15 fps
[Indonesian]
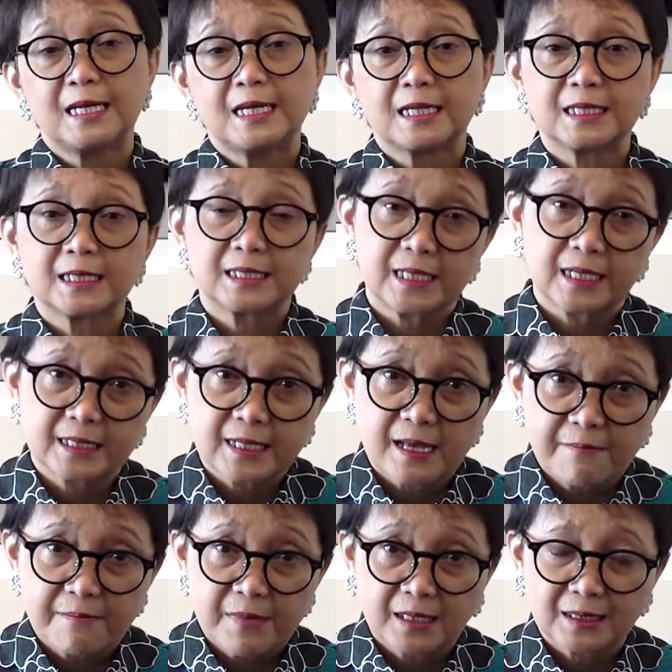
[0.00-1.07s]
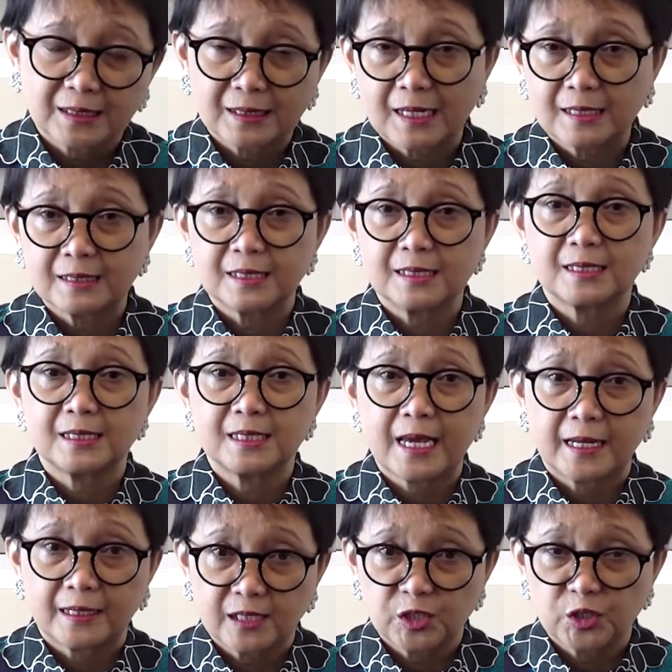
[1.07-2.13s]
kerjasama transisi
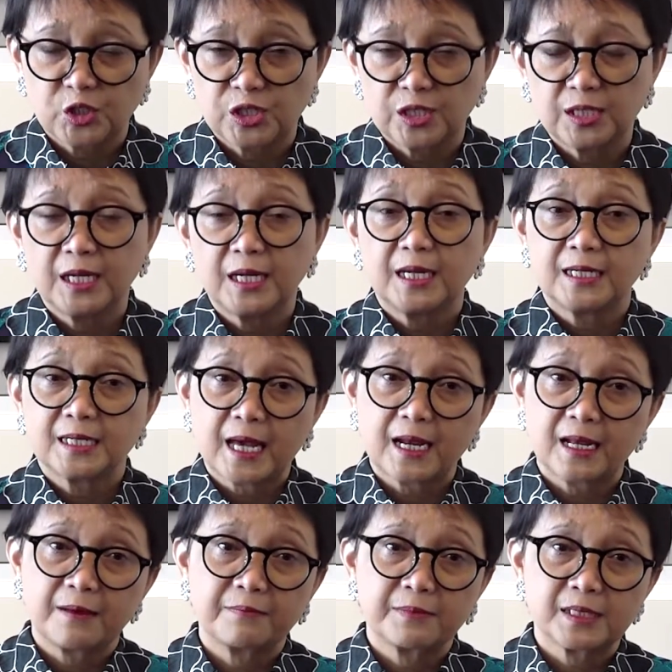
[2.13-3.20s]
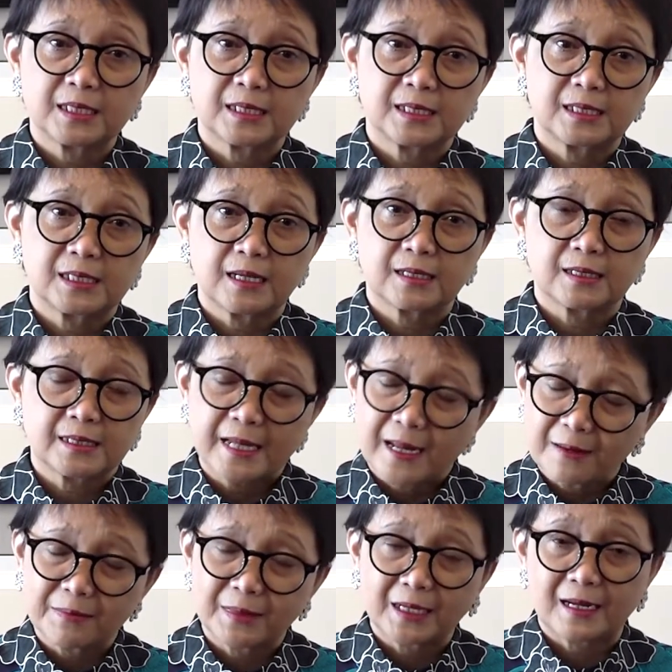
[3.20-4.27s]
energi dalam kerja
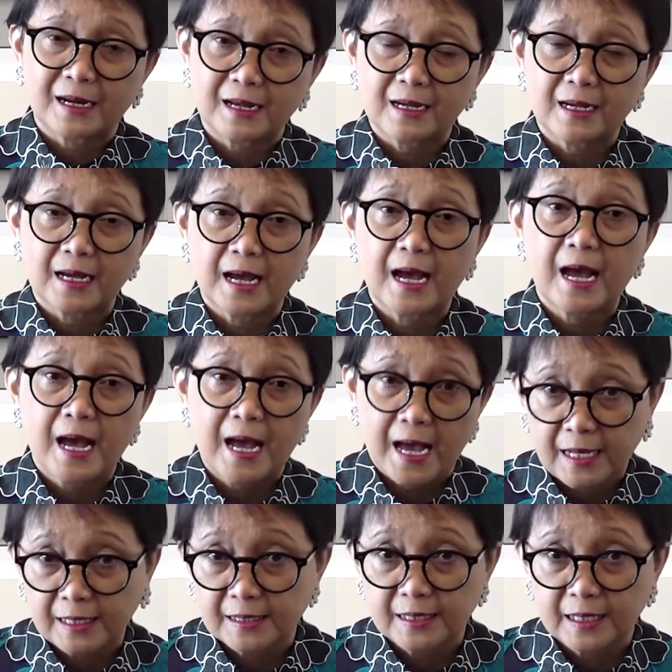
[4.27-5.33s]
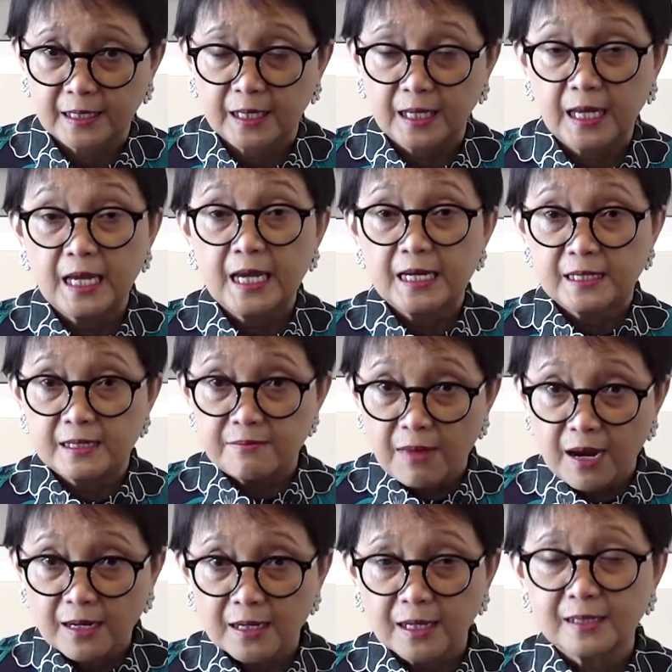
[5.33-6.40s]
dalam kerangka AZEK, di
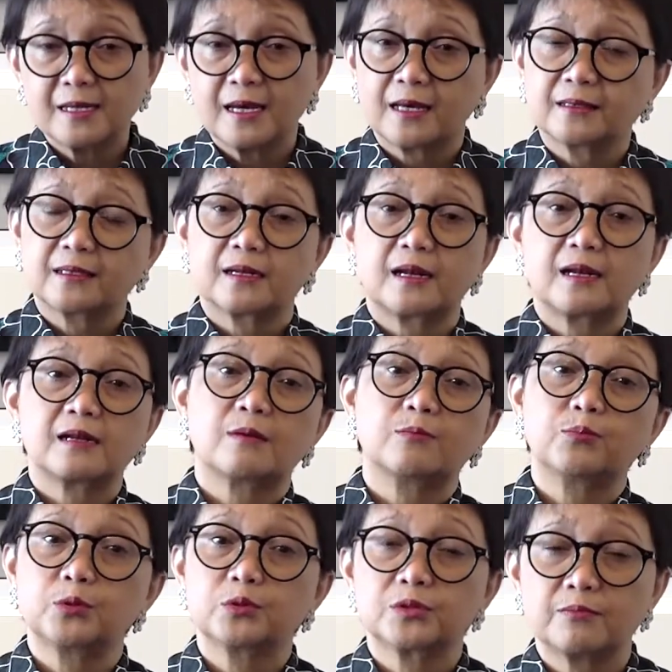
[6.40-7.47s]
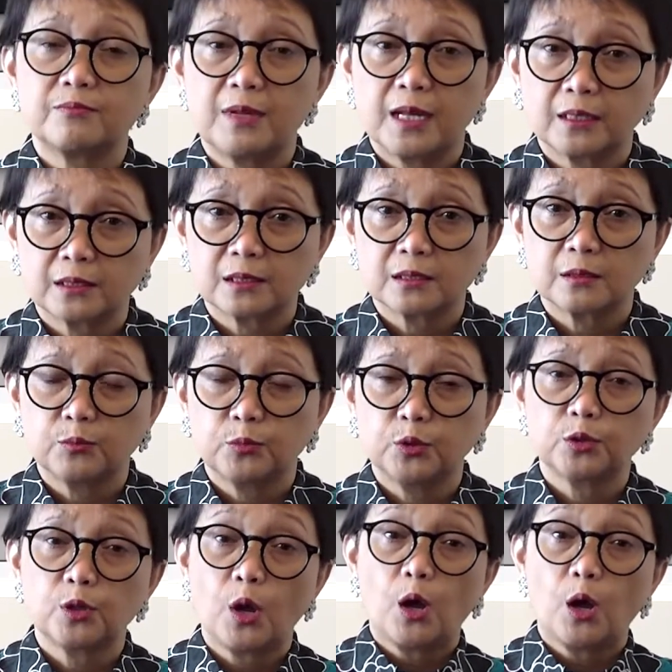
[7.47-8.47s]
mana di antara 69 tersebut